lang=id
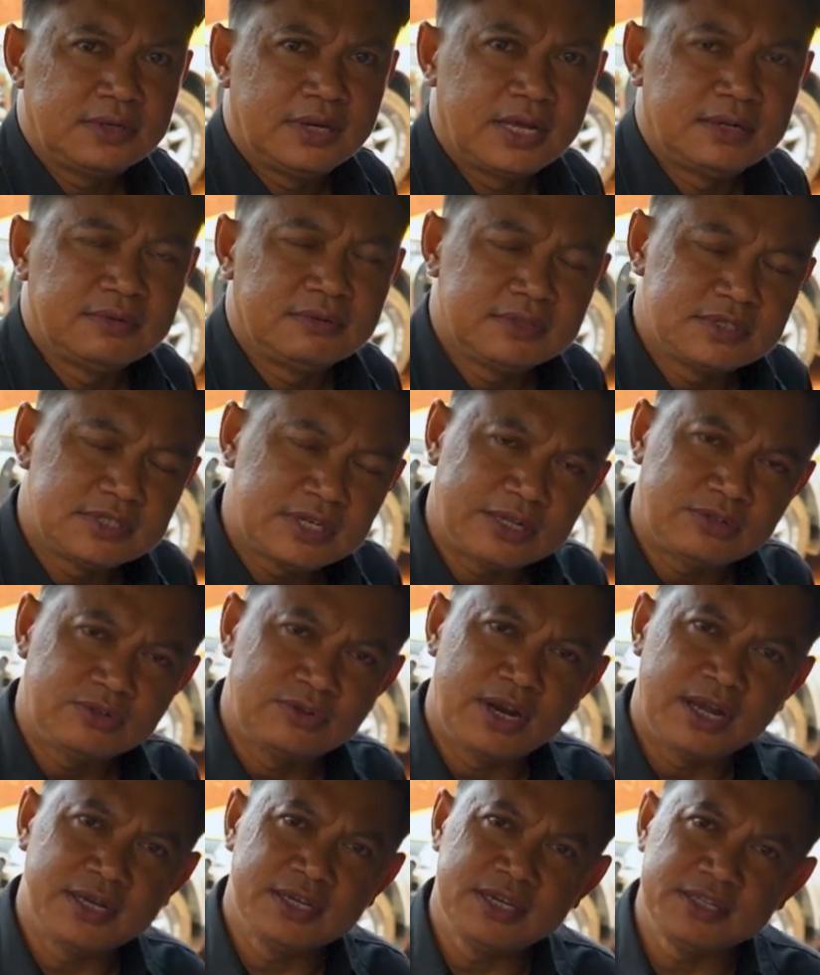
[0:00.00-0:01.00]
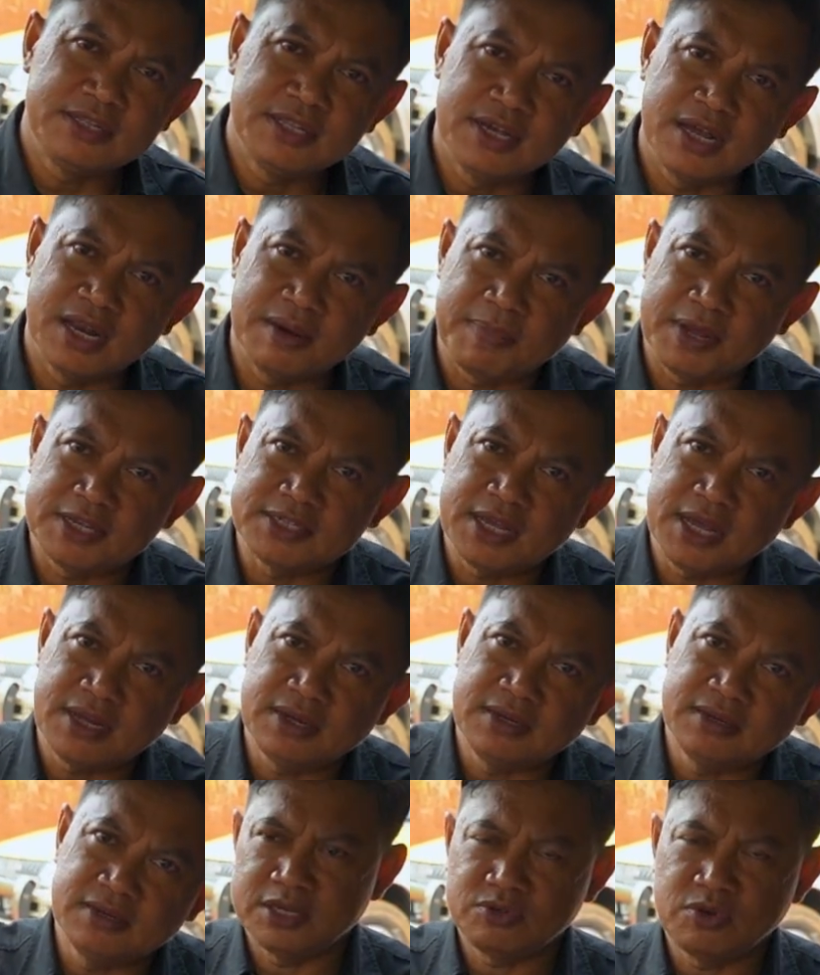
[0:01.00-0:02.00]
dan satu lagi tinggal
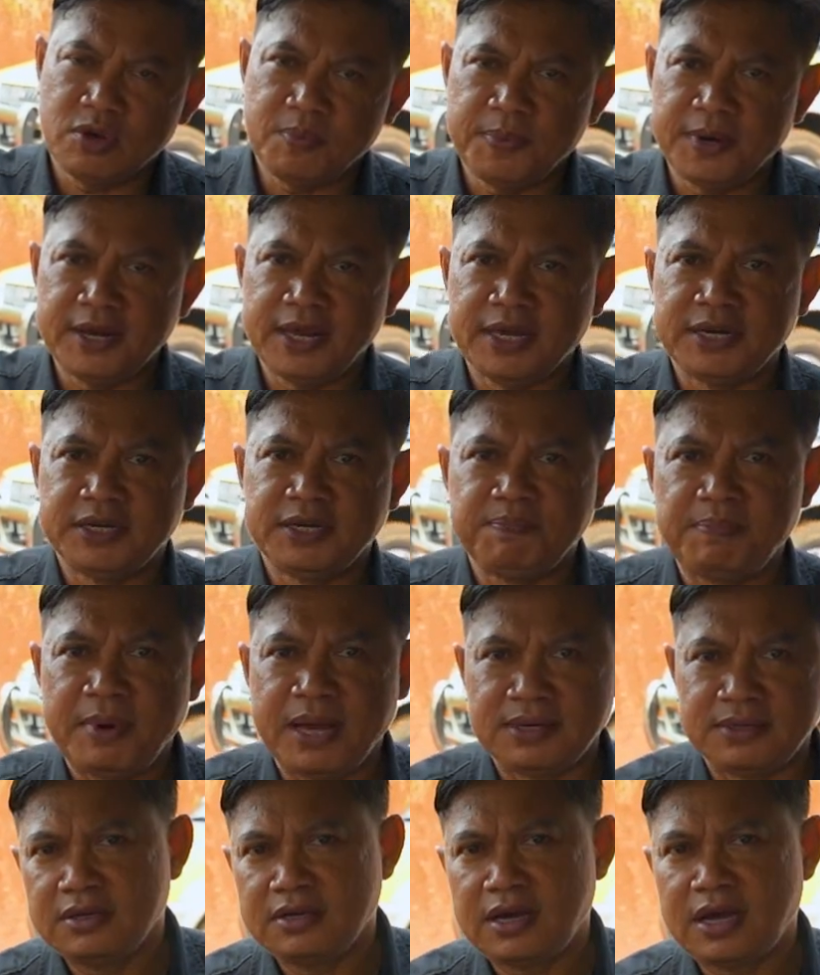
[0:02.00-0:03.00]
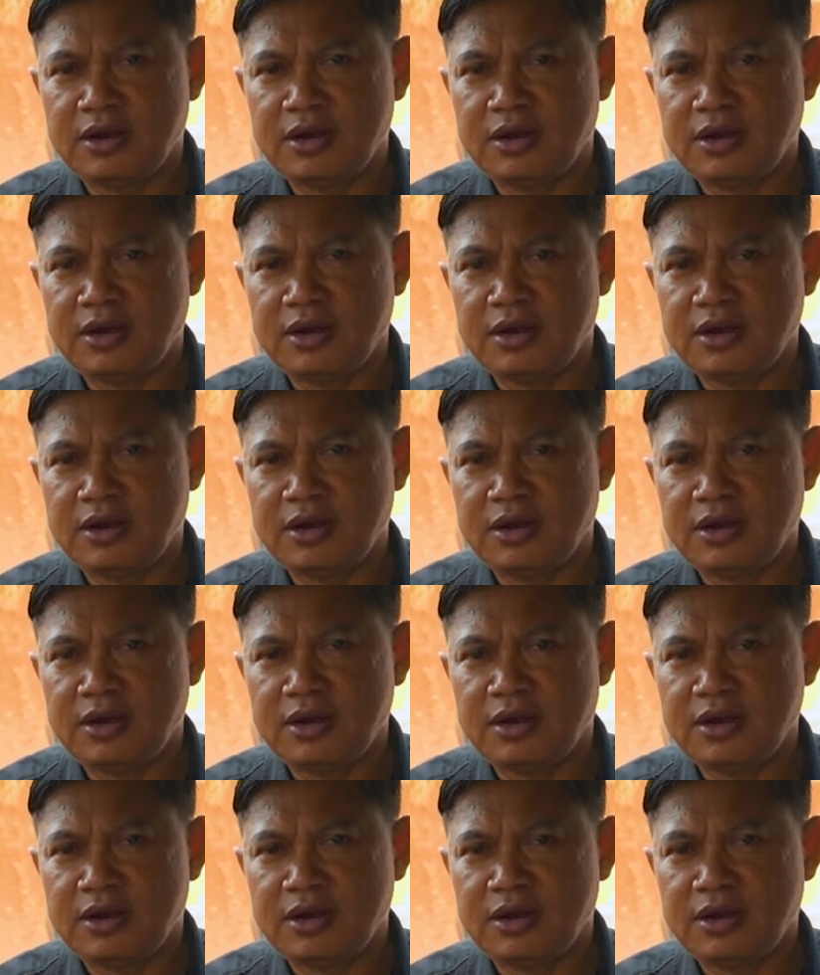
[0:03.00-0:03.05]
pasang skopel yang ke depan.